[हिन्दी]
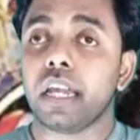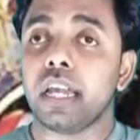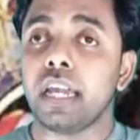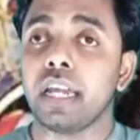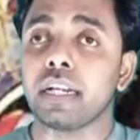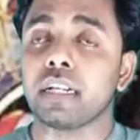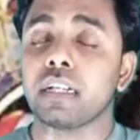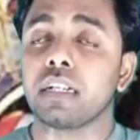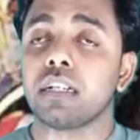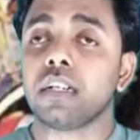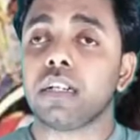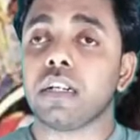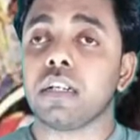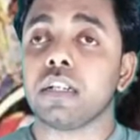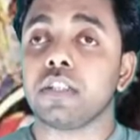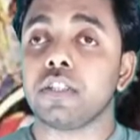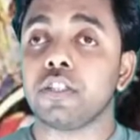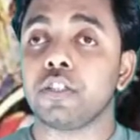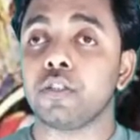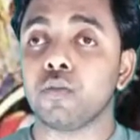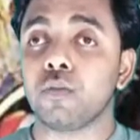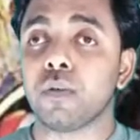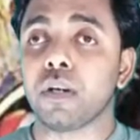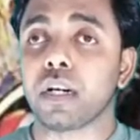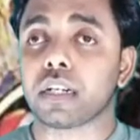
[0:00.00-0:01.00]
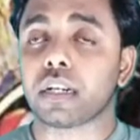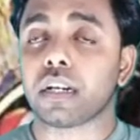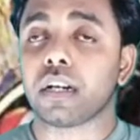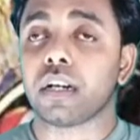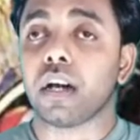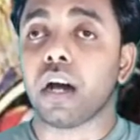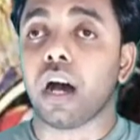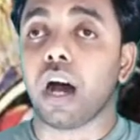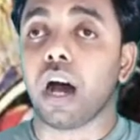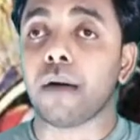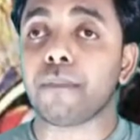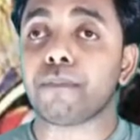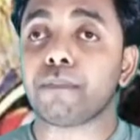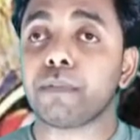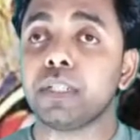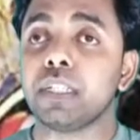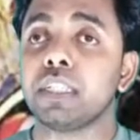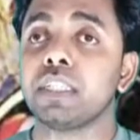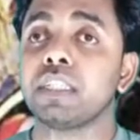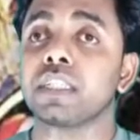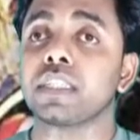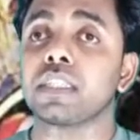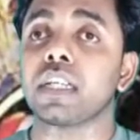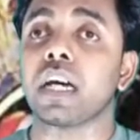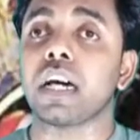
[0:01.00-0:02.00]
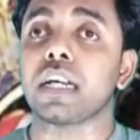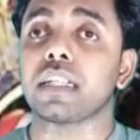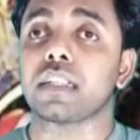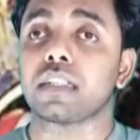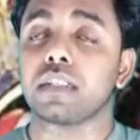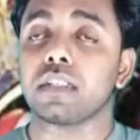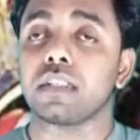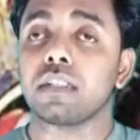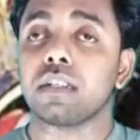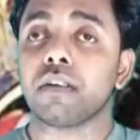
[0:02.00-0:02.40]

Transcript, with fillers: एक युवक अपने साथ